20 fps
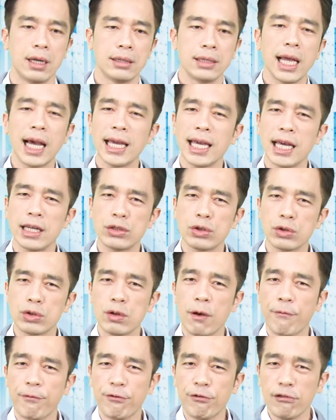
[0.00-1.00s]
那也就是
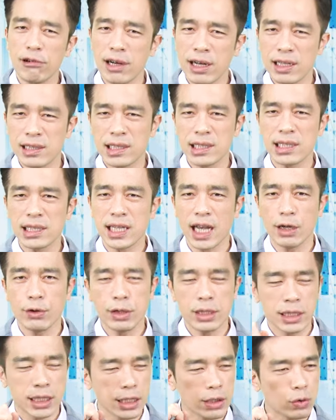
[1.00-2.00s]
说，符合市场
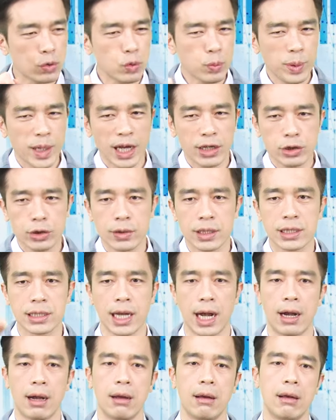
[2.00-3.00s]
预期，股票就会
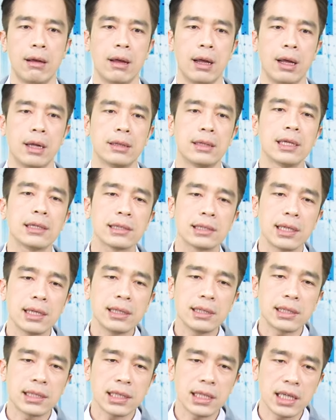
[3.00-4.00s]
涨。那
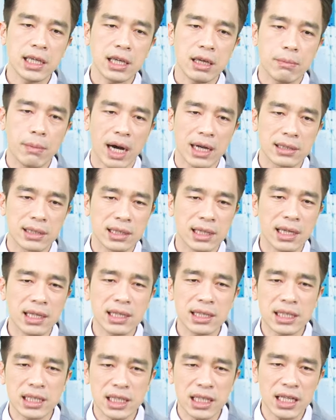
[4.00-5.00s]
升息一码，
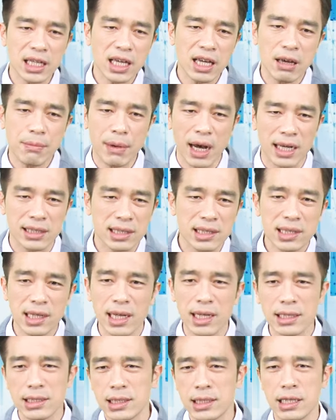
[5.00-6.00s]
升息一码，
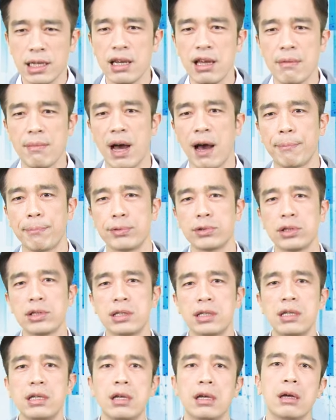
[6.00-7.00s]
升息一码，不就
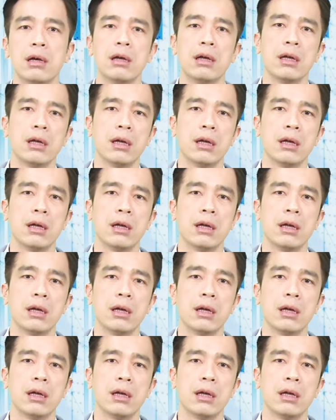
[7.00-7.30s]
是